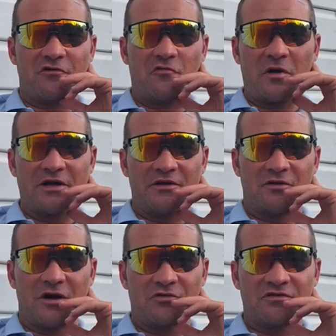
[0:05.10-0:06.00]
vous parler
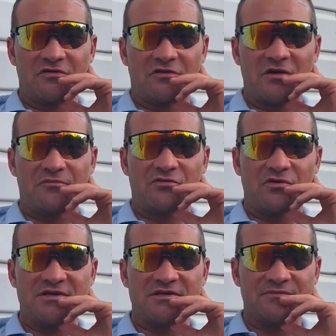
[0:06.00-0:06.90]
de la montée de l'Alpe
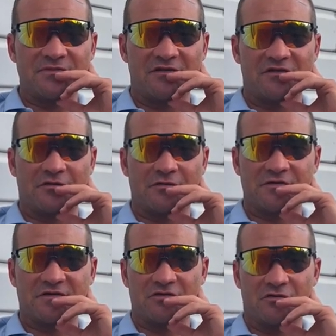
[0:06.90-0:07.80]
d'Huez avec
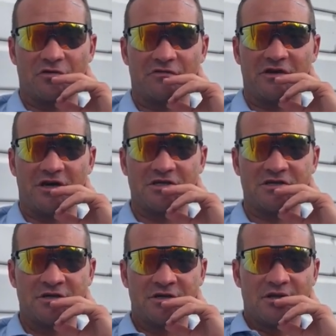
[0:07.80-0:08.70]
euh, ses nombreux virages.